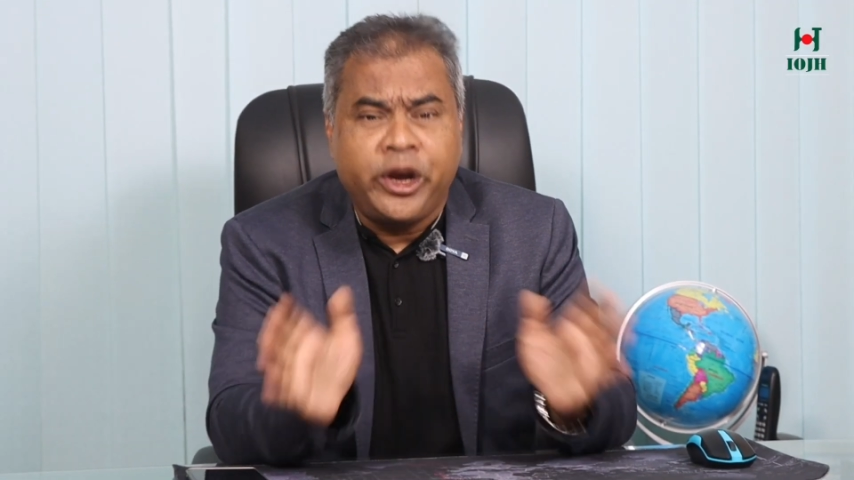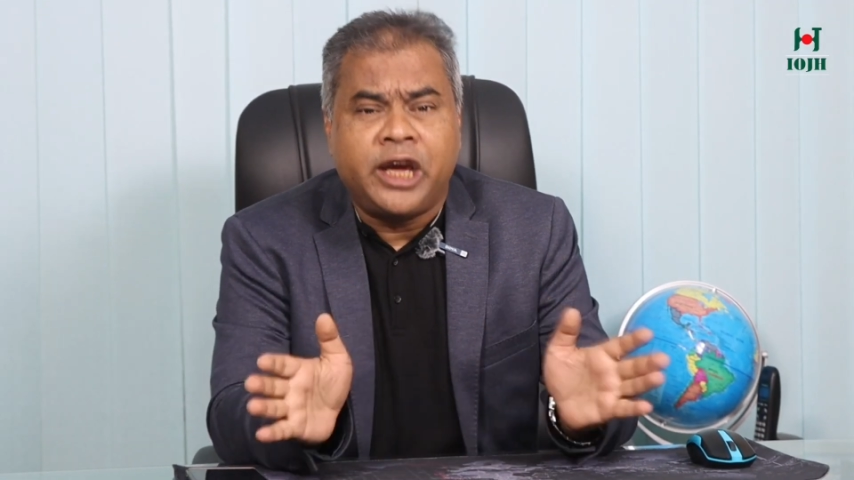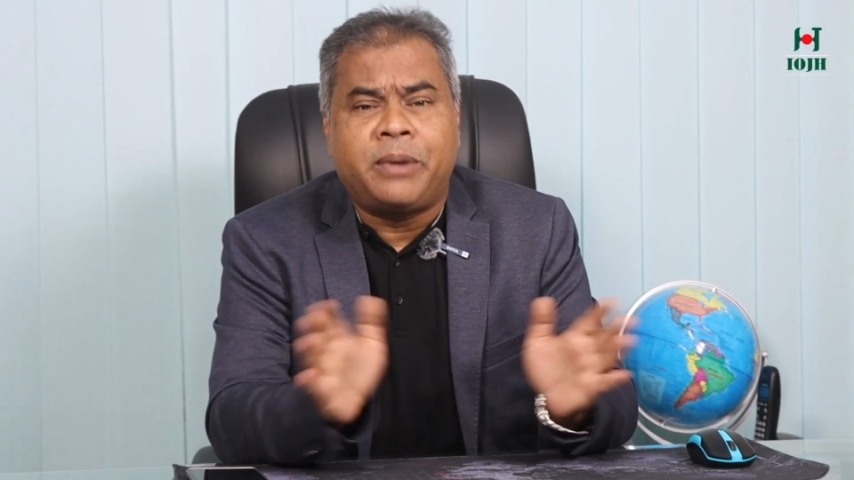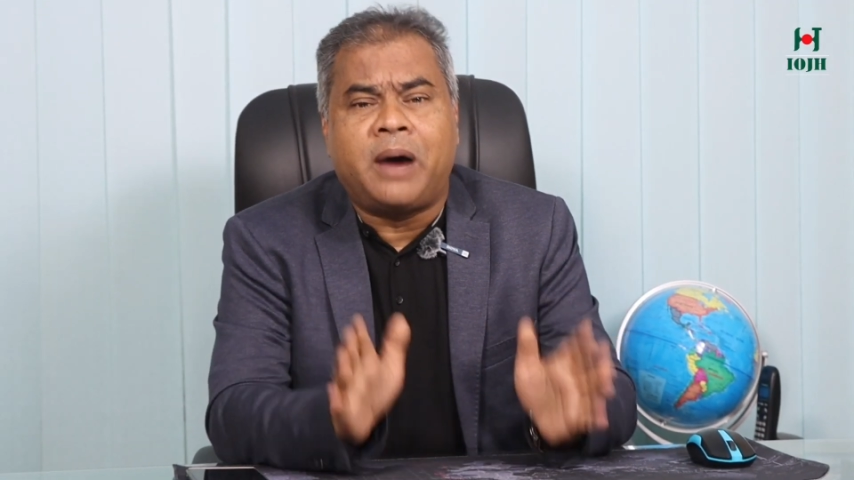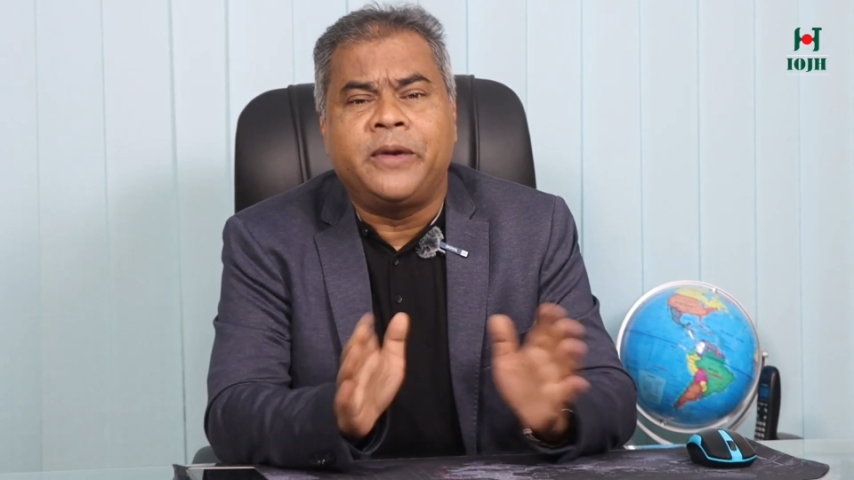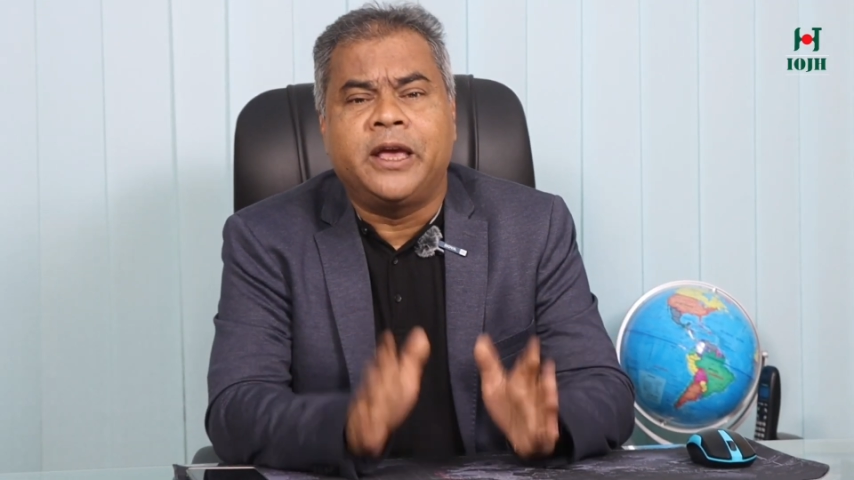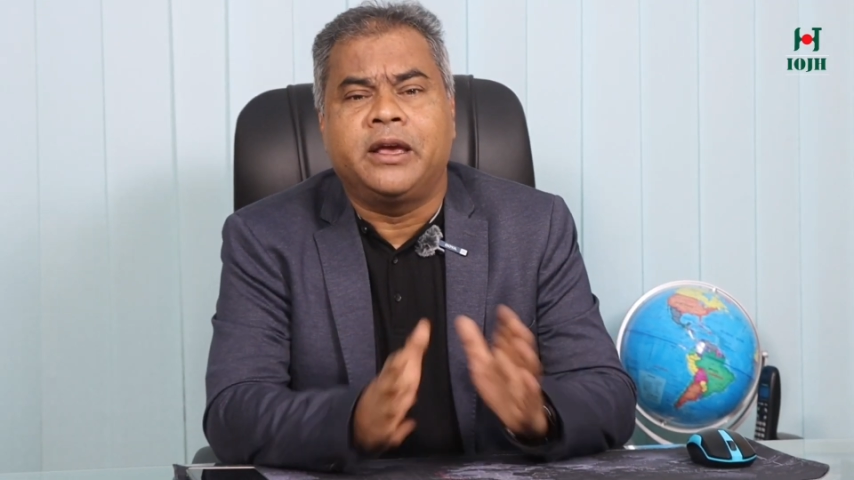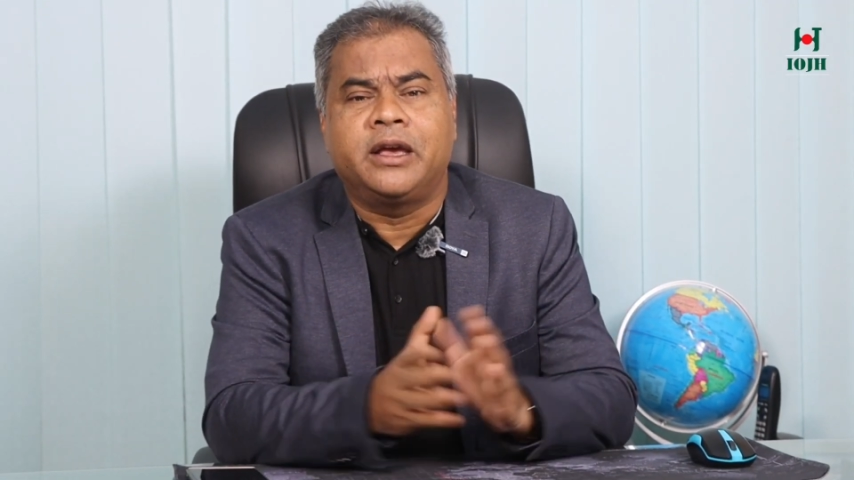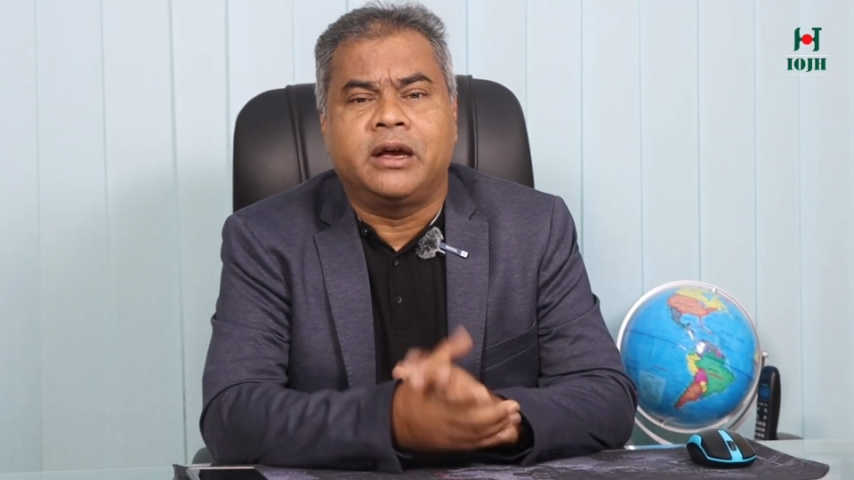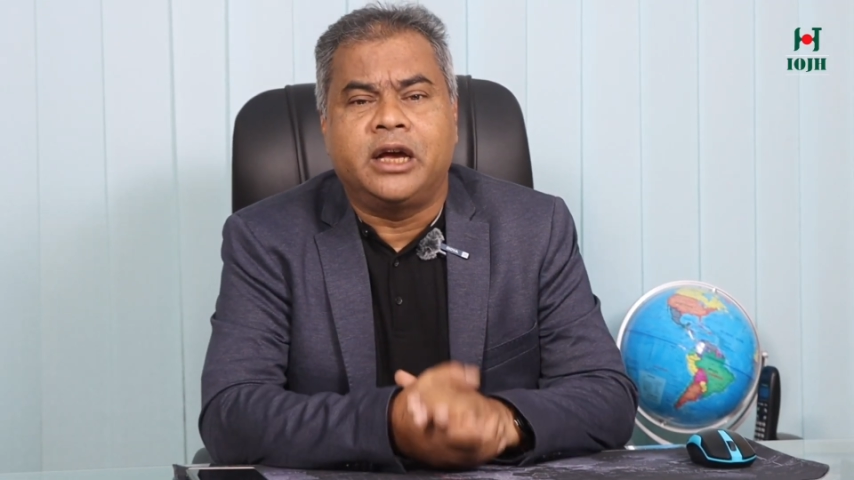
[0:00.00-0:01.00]
অনেকভাবে
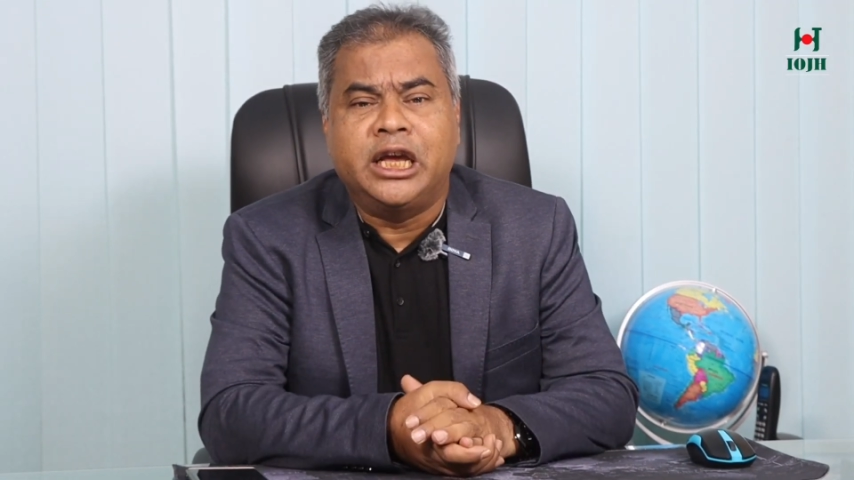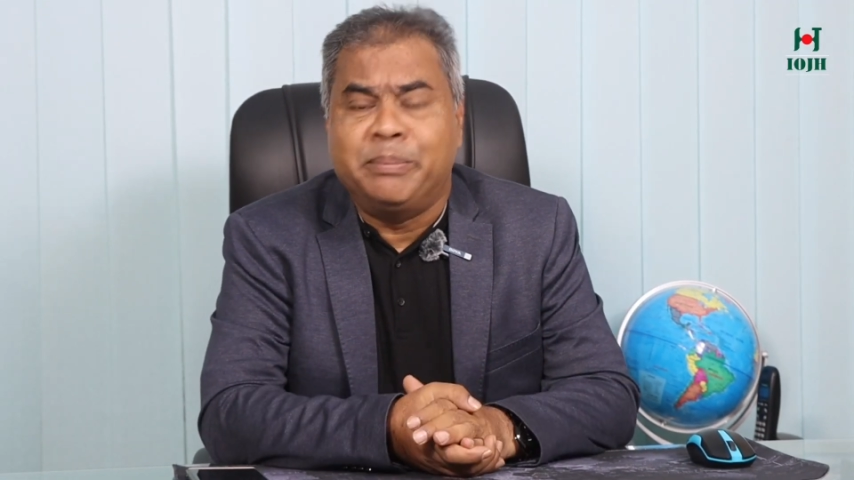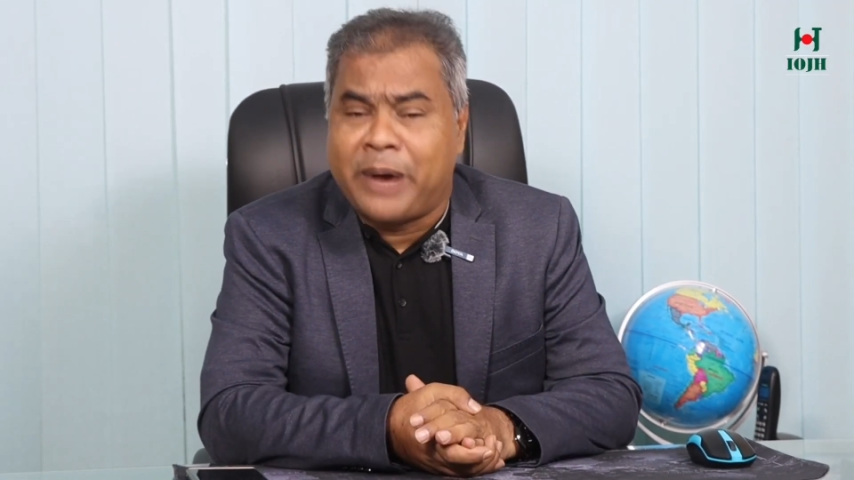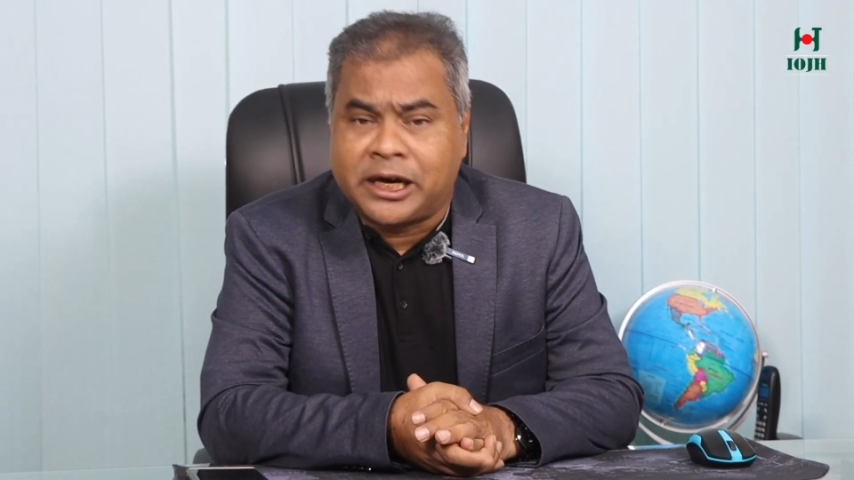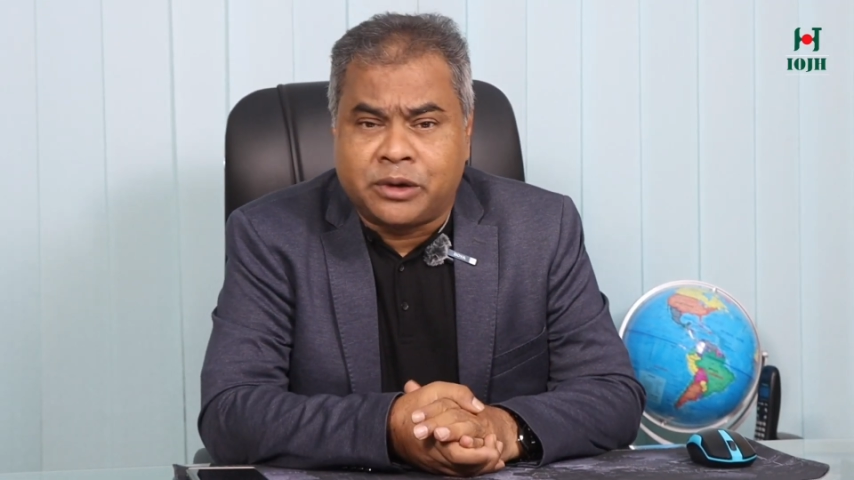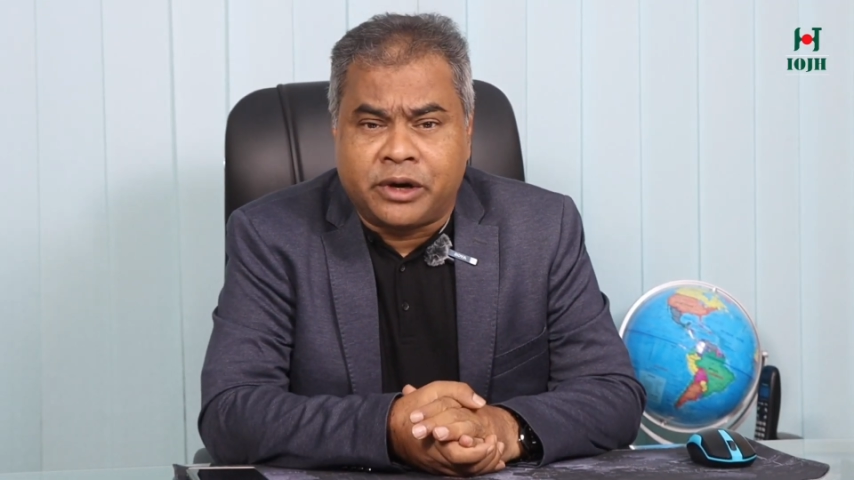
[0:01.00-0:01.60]
ইম্প্যাক্ট